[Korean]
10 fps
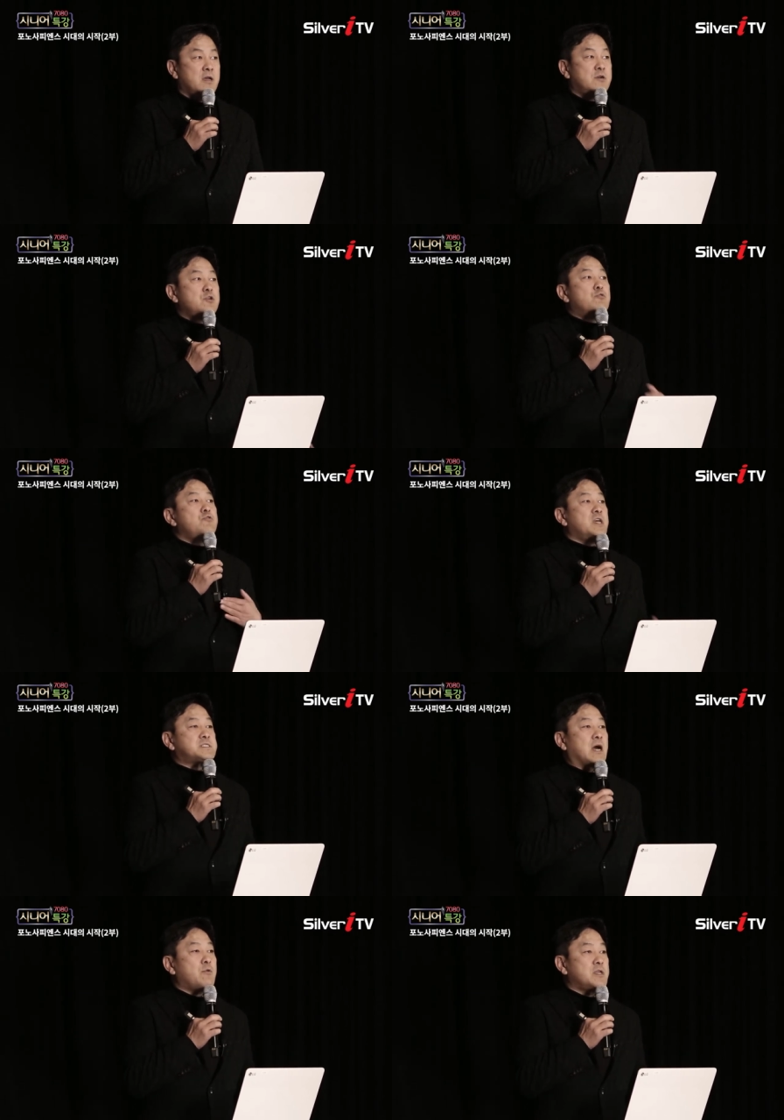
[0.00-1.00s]
그리고 우리의
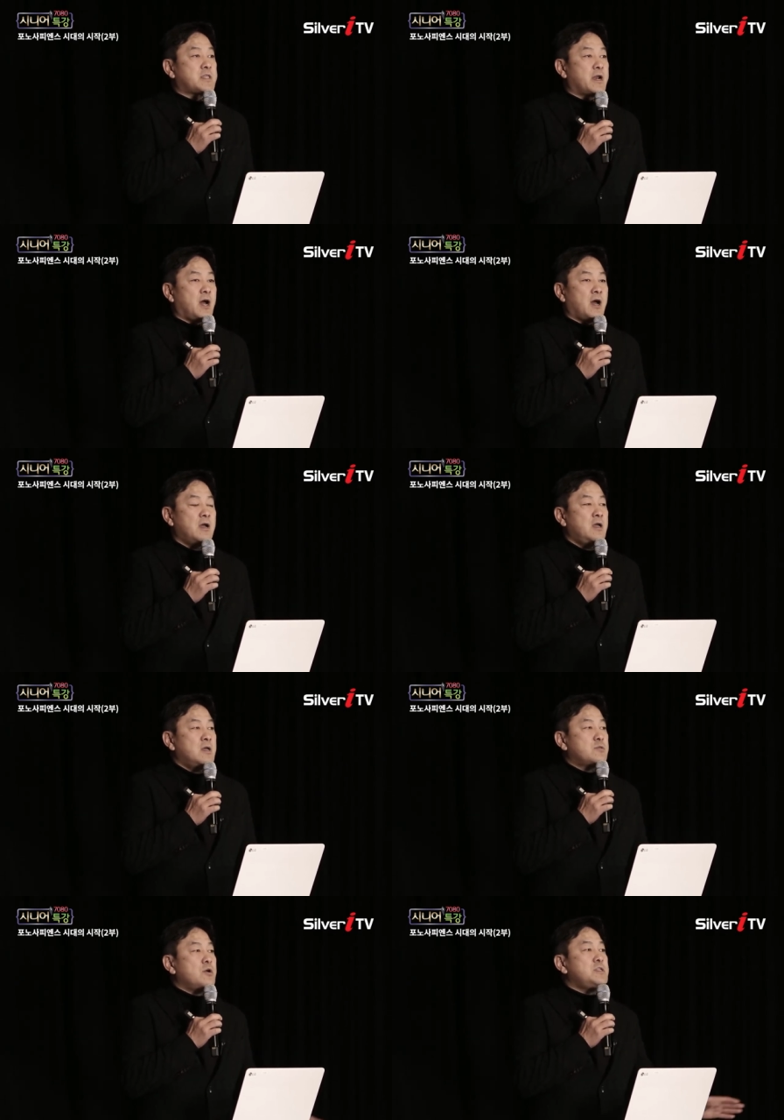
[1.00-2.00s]
사고에 따라
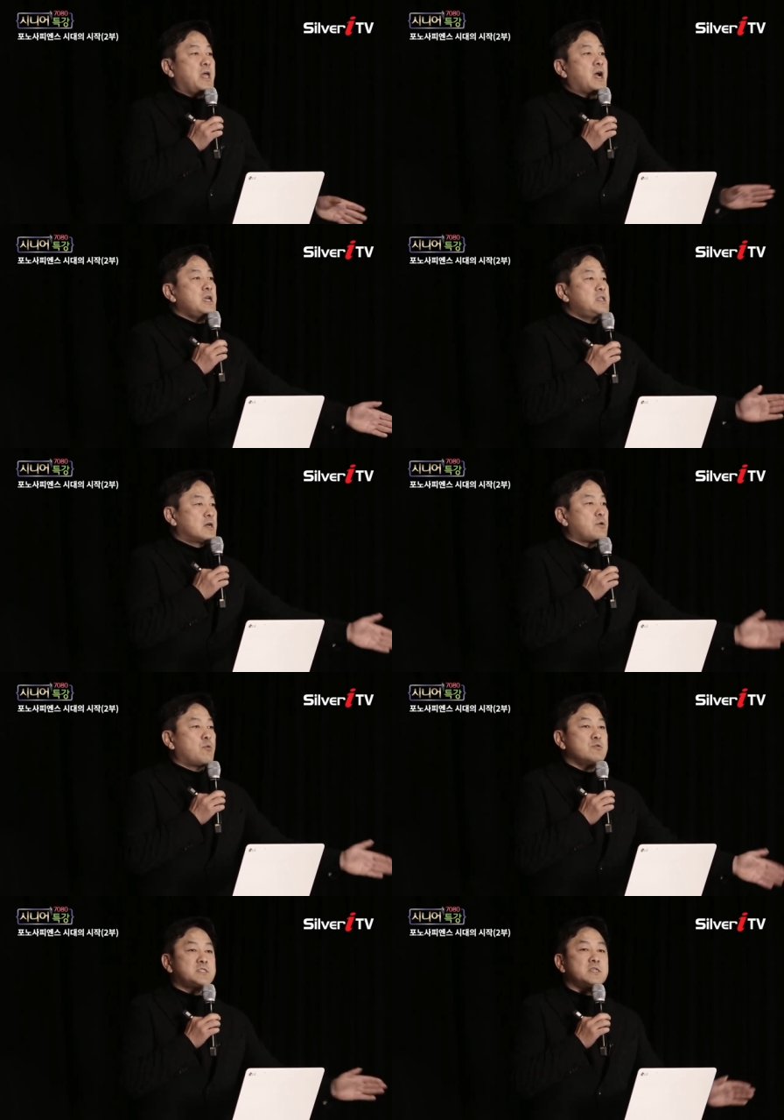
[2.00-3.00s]
너희 내가 일하던
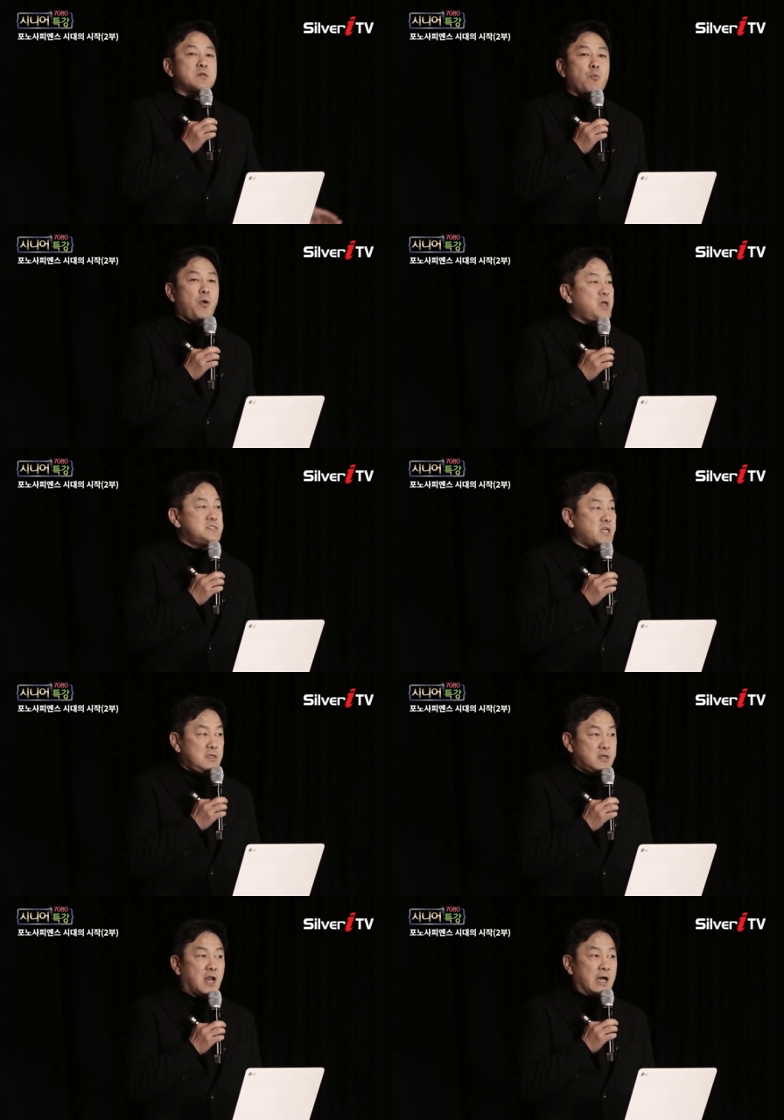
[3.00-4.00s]
공장에서 왜 이제 일을